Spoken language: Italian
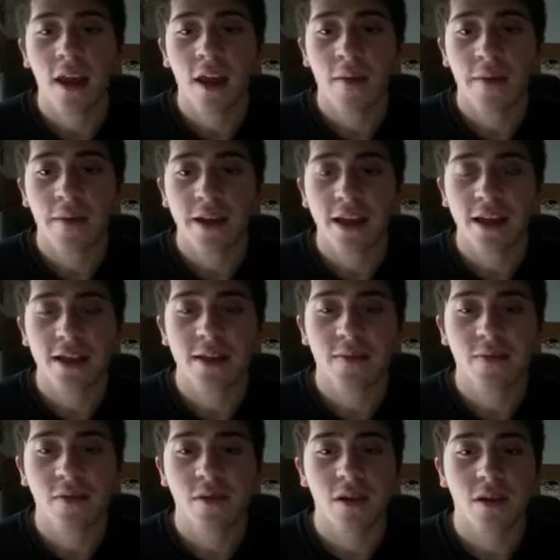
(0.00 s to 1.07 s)
Perché
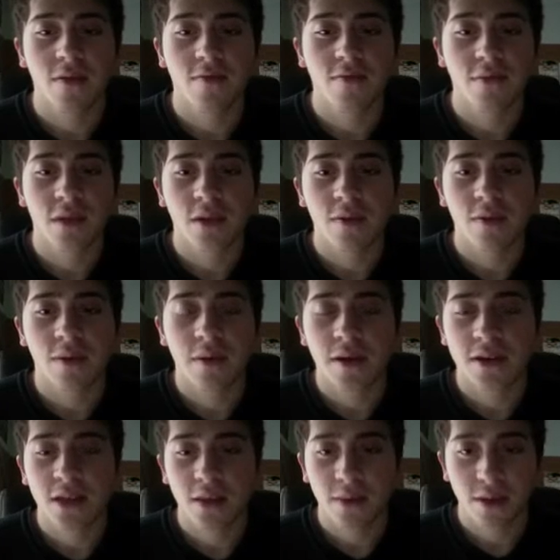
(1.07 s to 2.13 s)
tipo la prima
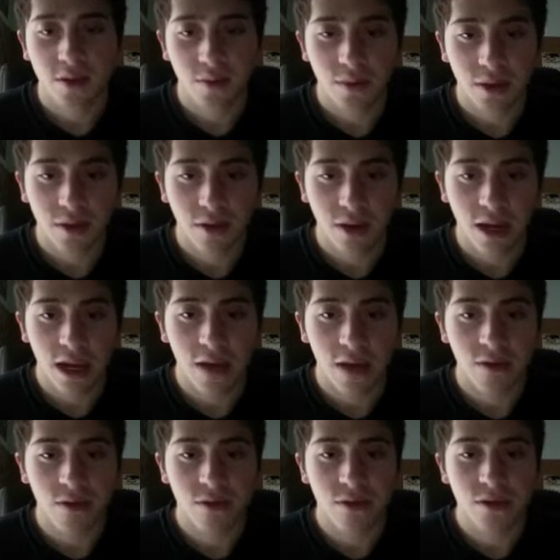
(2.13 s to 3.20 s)
cosa che mi ha stupito è
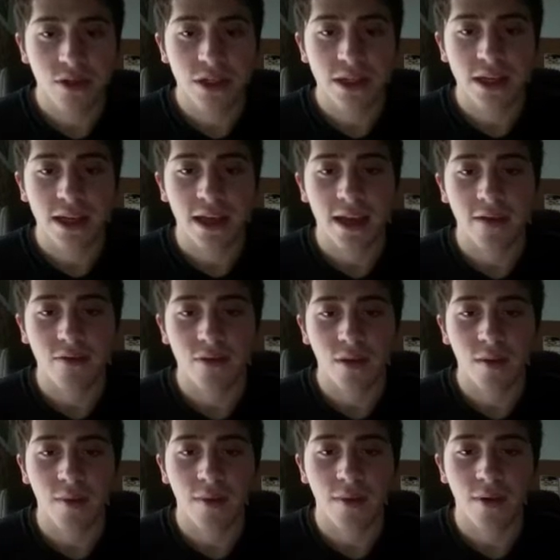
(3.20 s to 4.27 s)
l'audio di uscita che è un
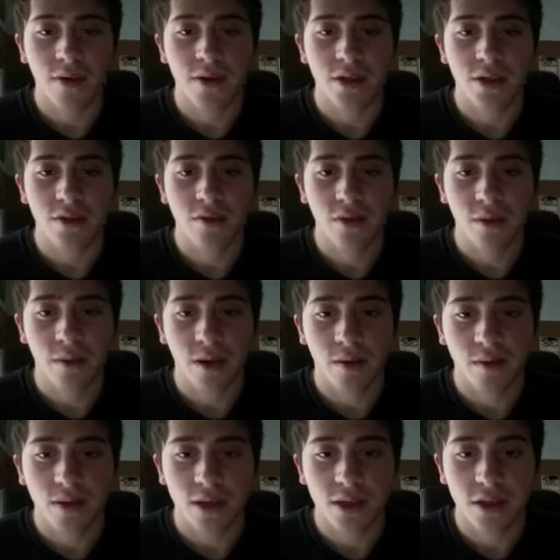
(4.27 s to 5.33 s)
Dolby Project 2, almeno
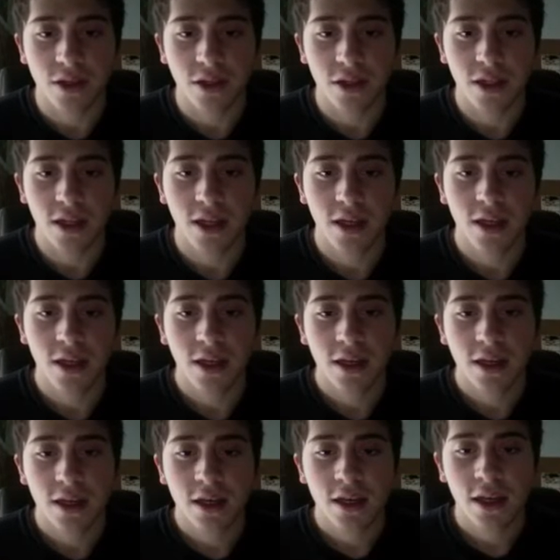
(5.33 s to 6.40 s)
puoi decidere.
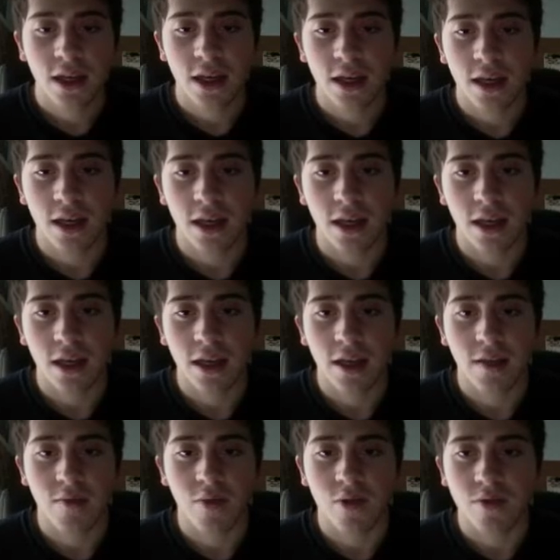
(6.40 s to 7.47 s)

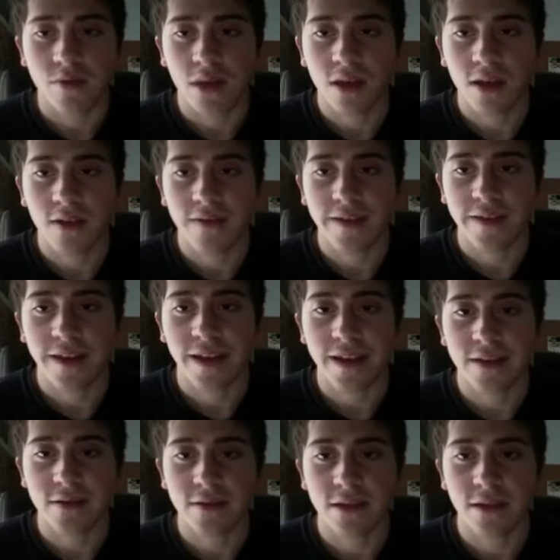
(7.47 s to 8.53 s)
E, boh, è una
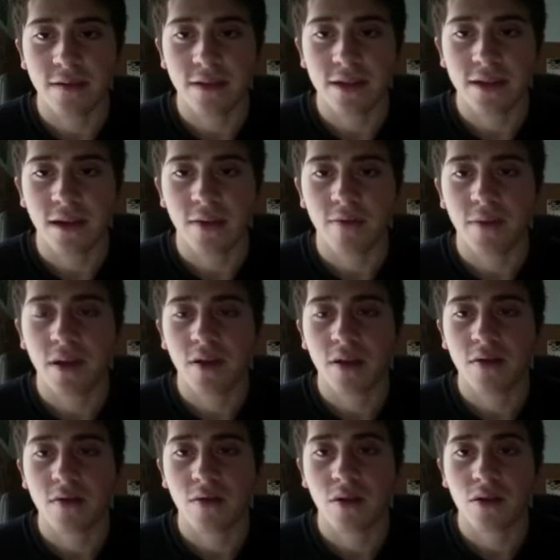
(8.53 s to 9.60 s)
figata a dire la verità, però
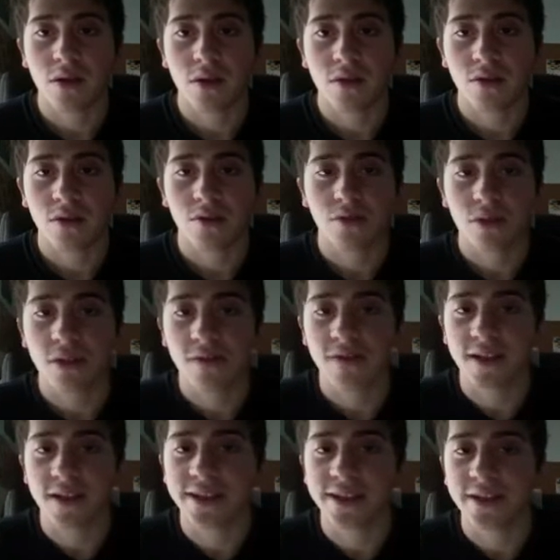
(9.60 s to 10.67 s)
non ho notato nessuna
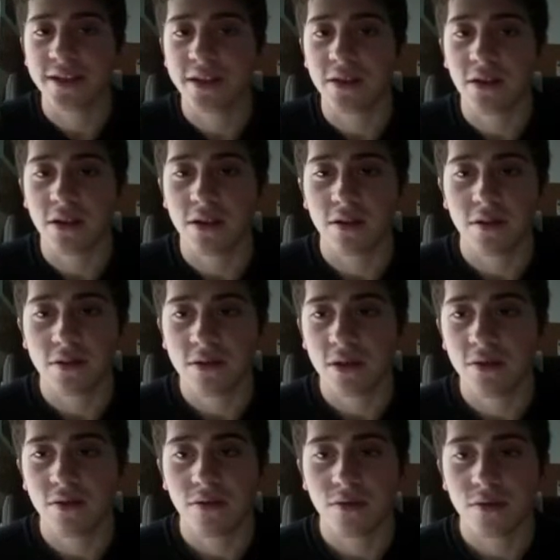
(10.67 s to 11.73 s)
differenza
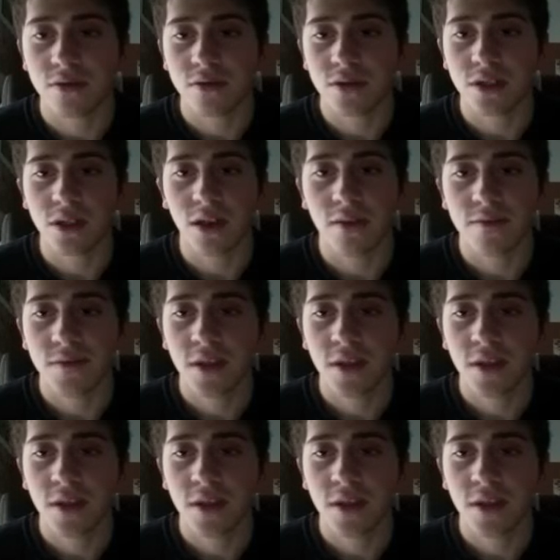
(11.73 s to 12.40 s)
nell'audio di uscita.